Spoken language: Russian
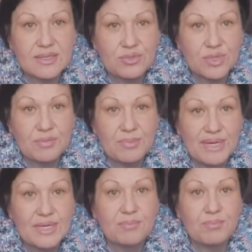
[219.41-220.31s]
которые
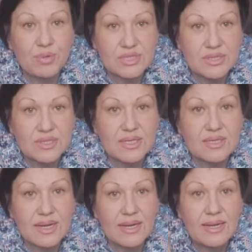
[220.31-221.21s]
были посланы
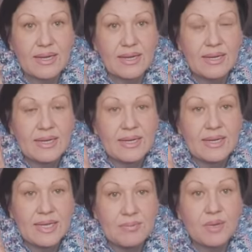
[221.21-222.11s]
на
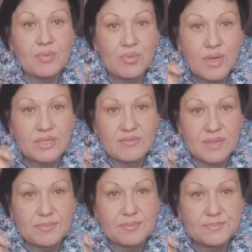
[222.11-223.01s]
имя
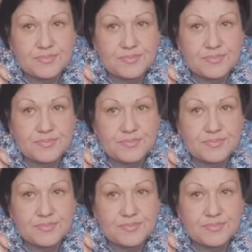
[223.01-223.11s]
Бурматова.